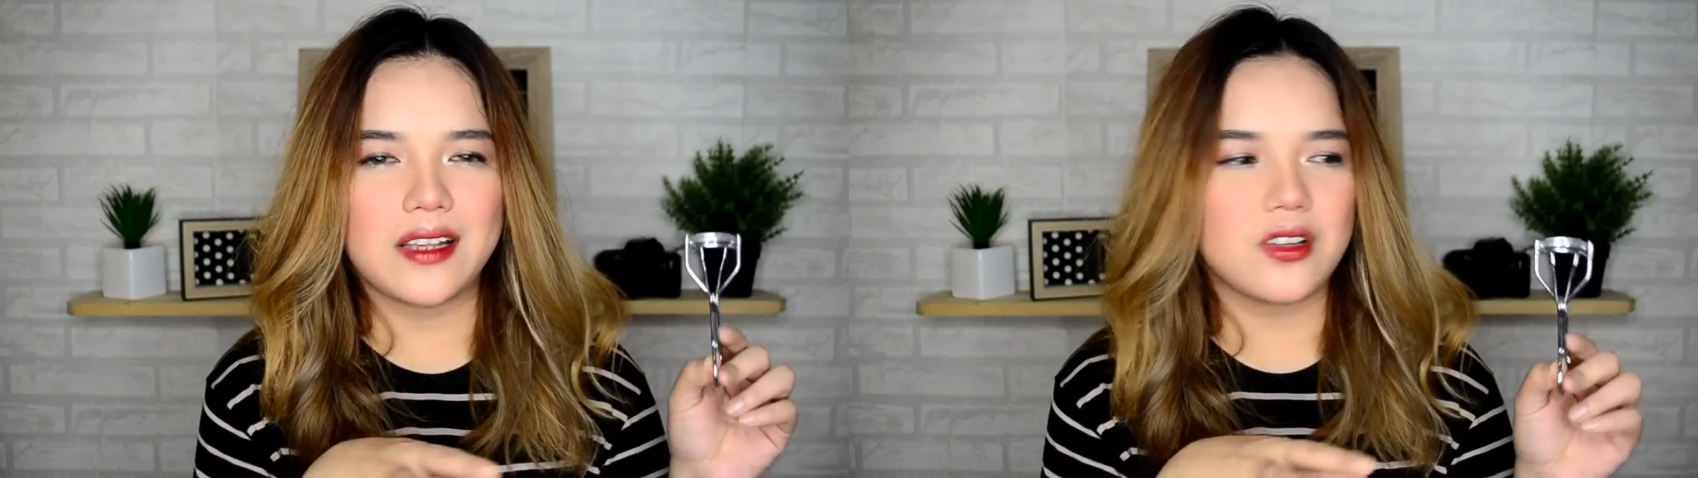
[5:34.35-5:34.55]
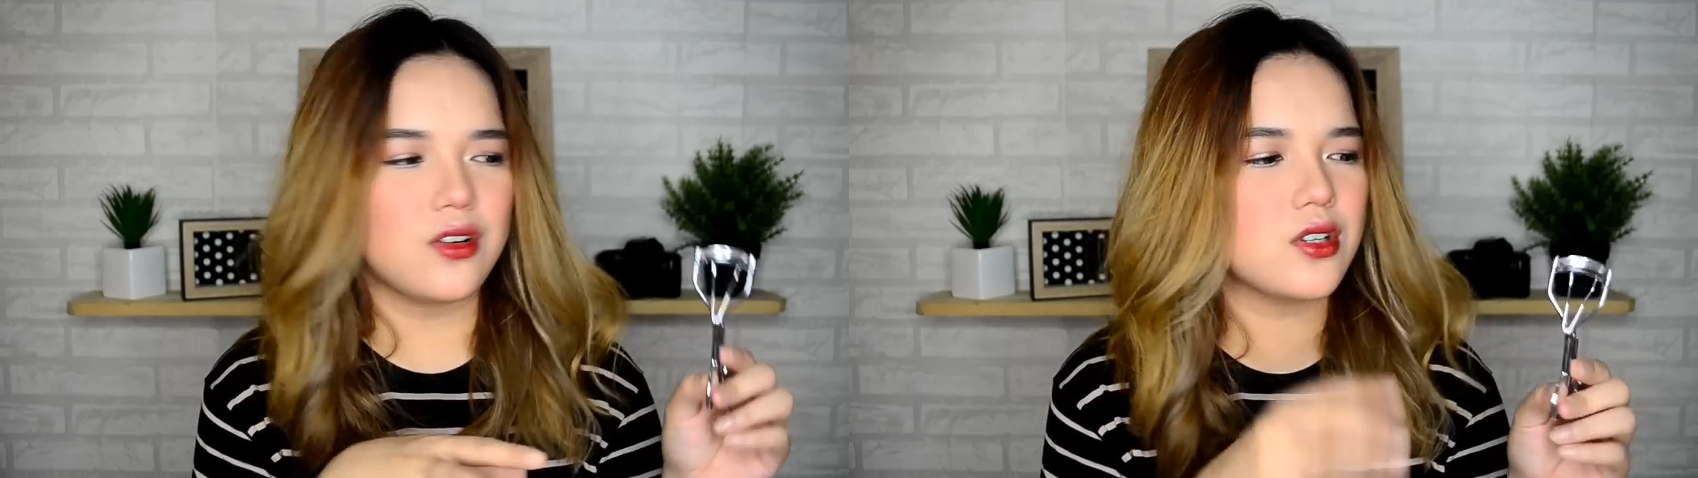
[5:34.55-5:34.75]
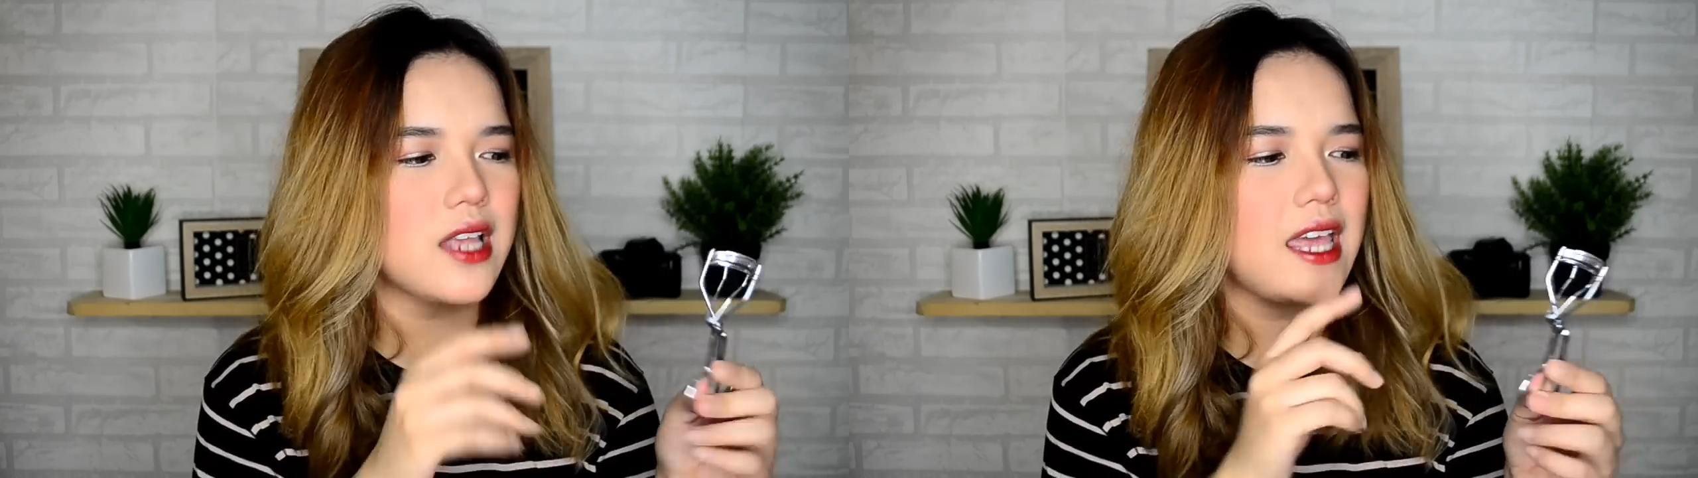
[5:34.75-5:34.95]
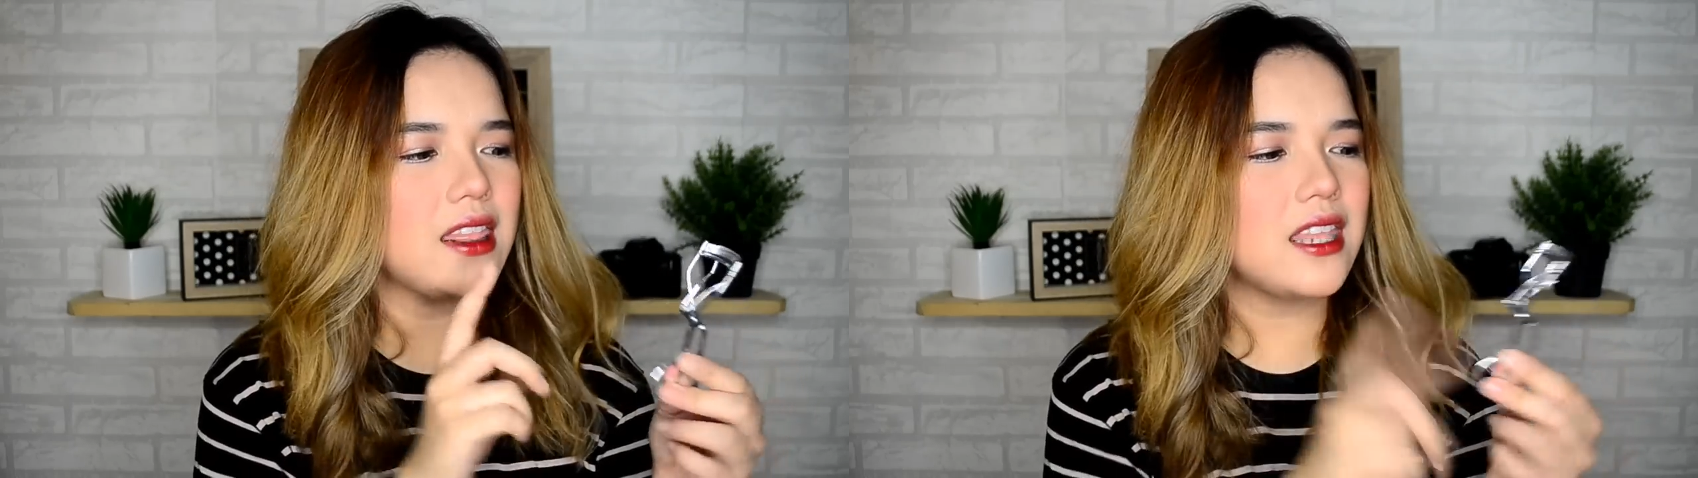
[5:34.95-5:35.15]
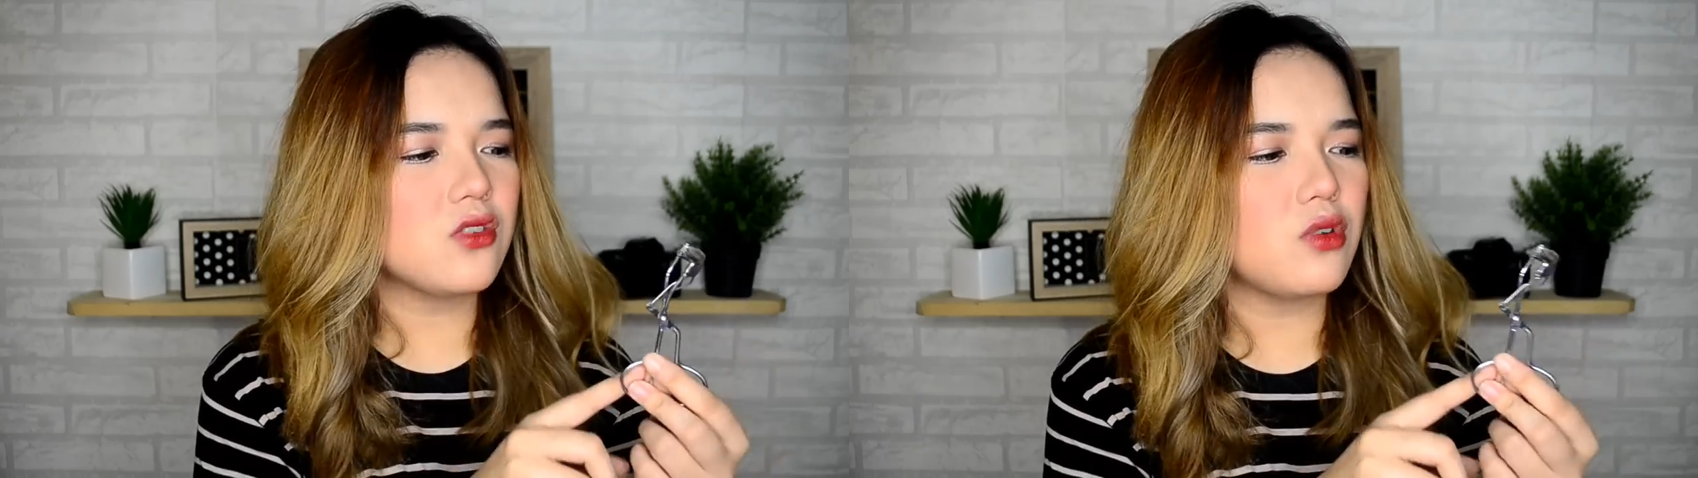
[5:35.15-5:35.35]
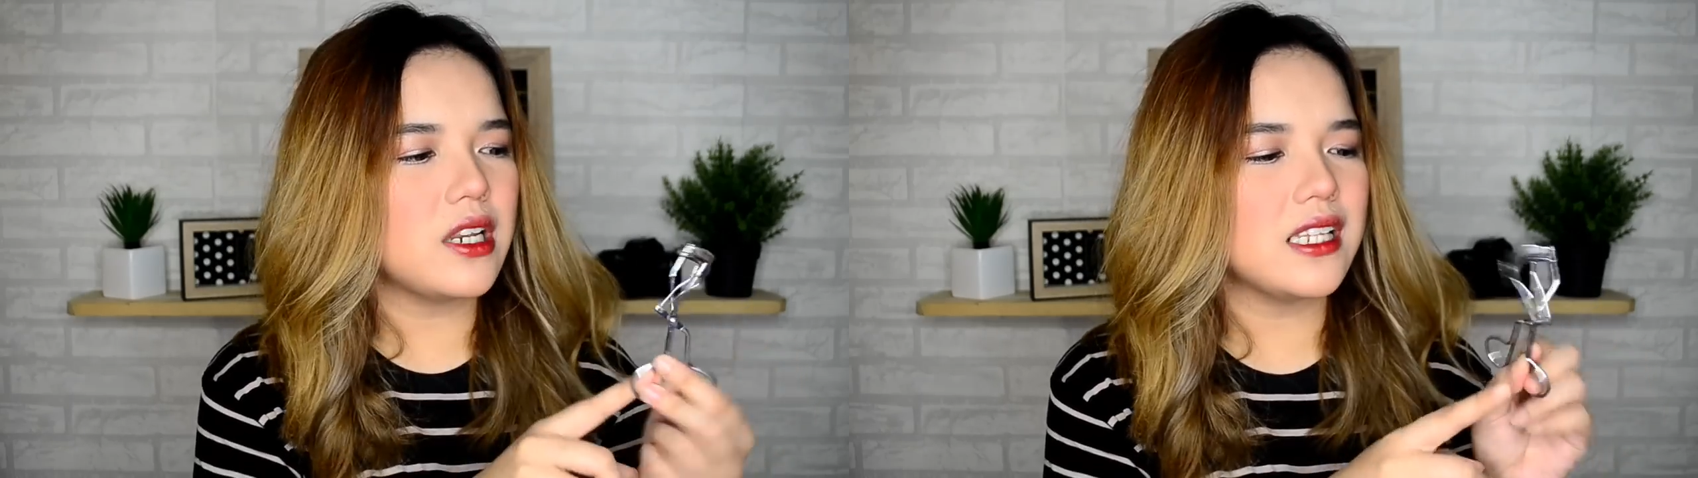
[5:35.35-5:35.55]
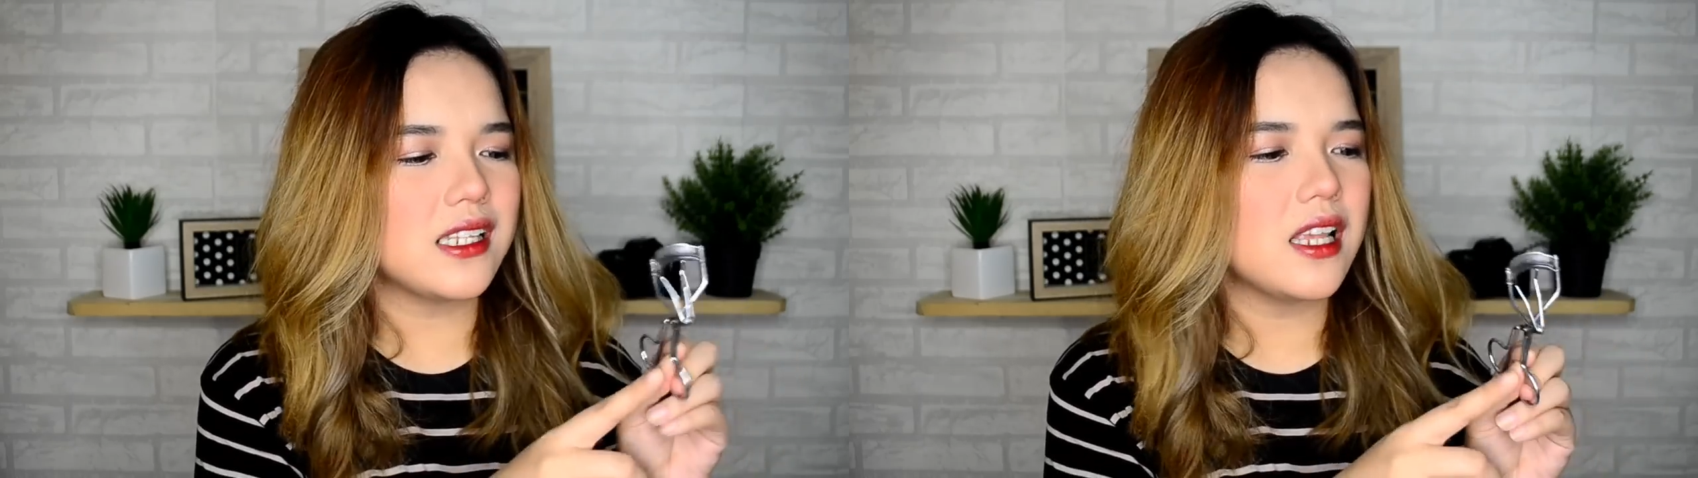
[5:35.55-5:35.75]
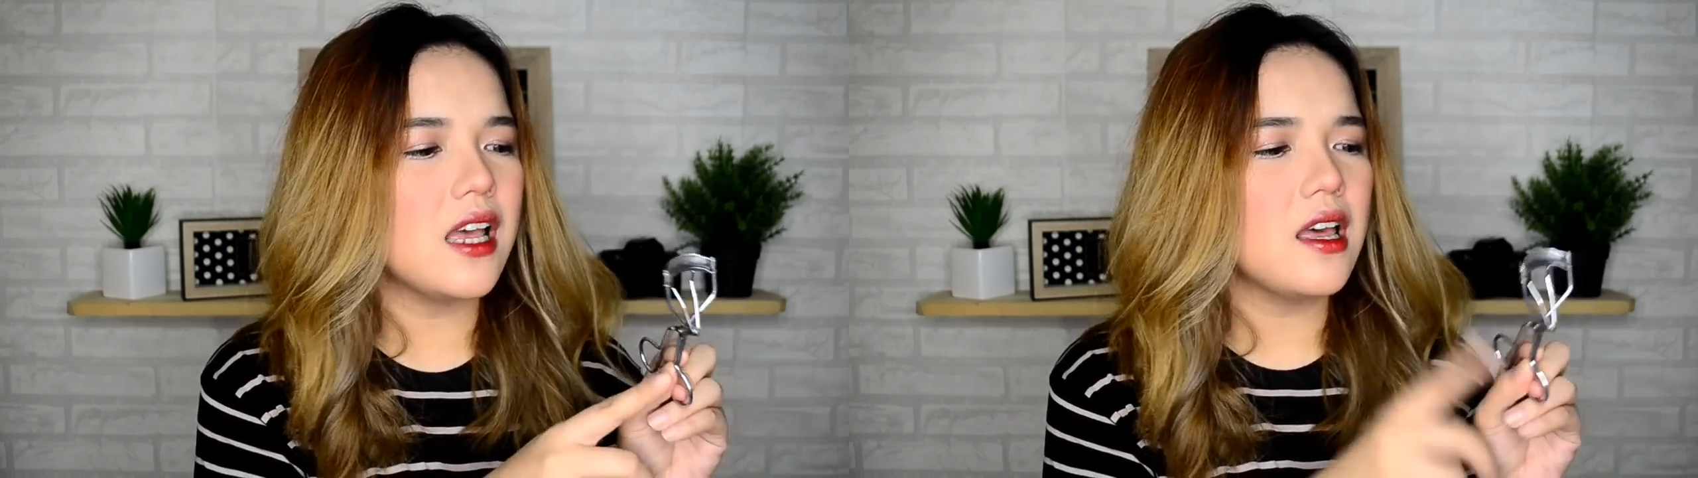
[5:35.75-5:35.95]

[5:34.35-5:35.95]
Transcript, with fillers: pesos. And this one is,